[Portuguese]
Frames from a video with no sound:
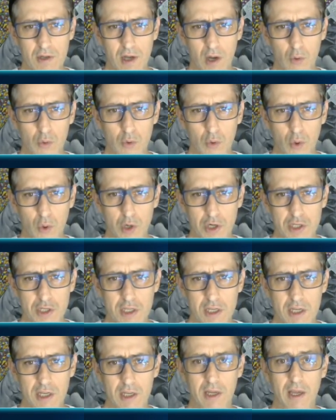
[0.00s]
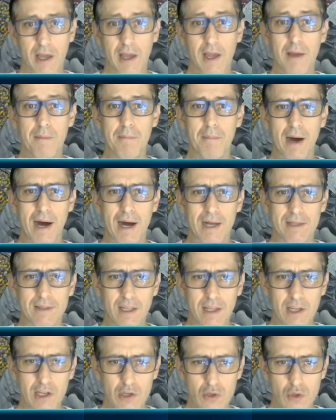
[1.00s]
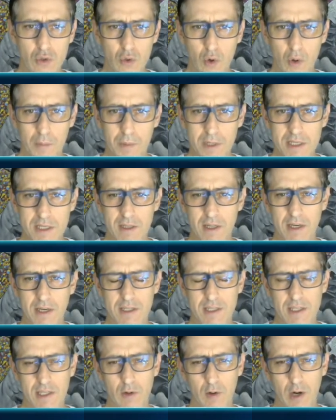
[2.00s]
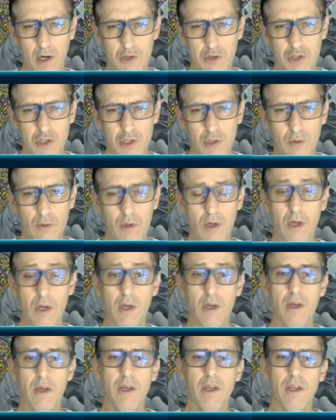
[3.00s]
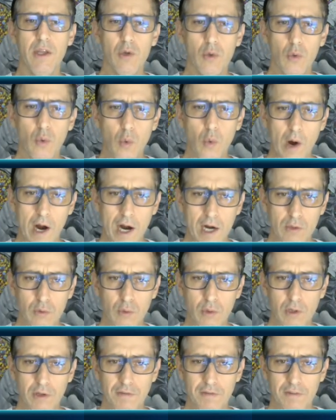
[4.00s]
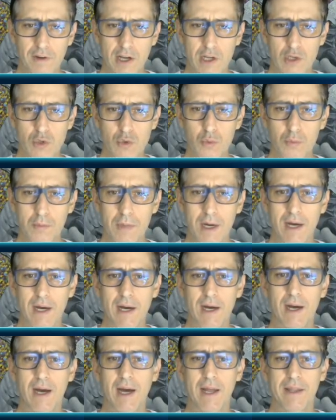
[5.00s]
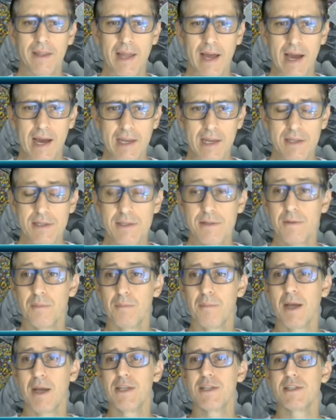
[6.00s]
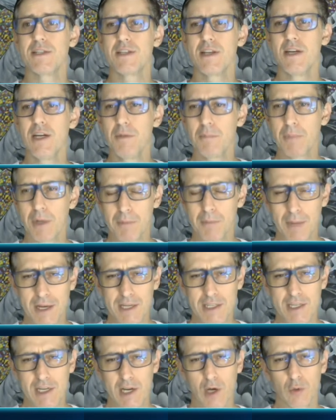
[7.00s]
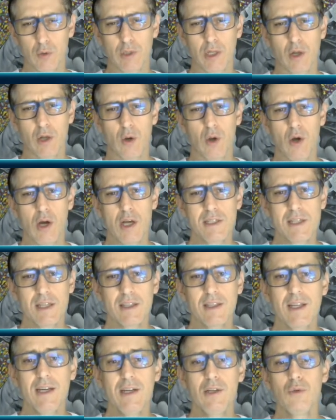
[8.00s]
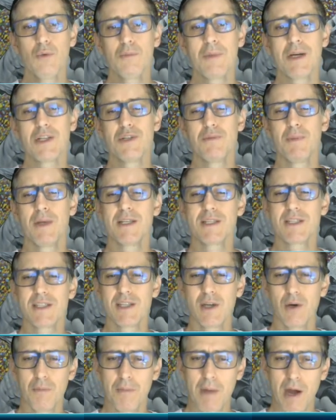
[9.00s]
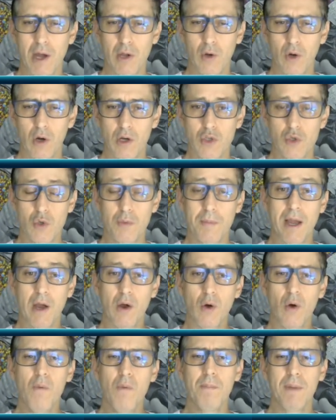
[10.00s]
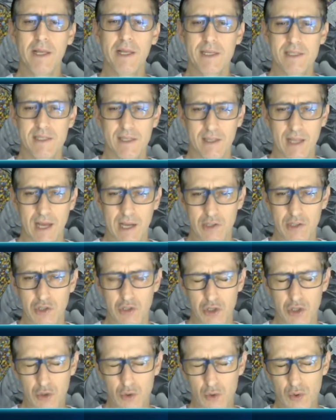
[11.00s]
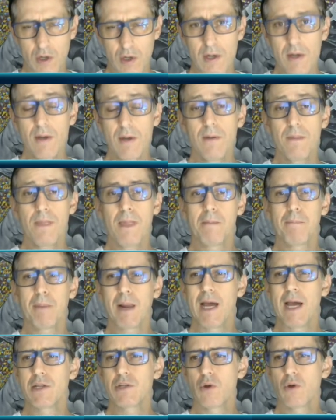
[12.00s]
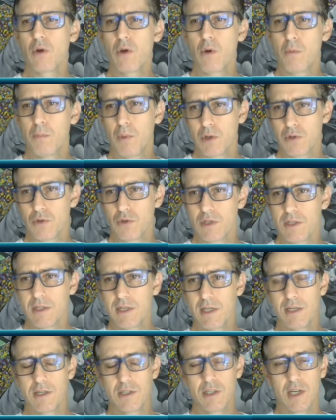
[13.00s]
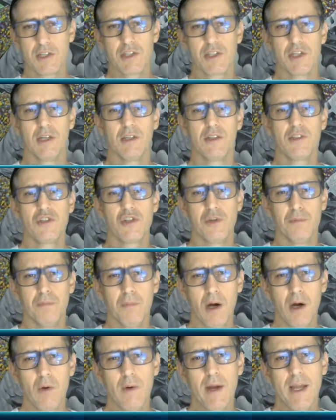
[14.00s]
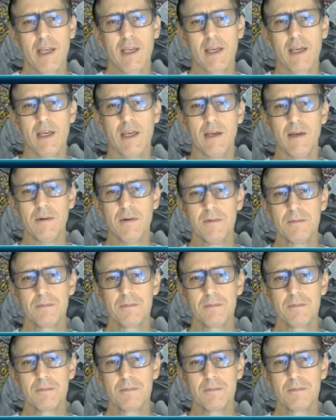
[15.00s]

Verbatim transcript: autores que rebatem isso, como esse terceiro artigo, e o quarto que faz uma análise mais ampla, mais cautelosa, dando uma dimensão maior sobre a complexidade disso. Na prática, o que eu posso dizer já de antemão é que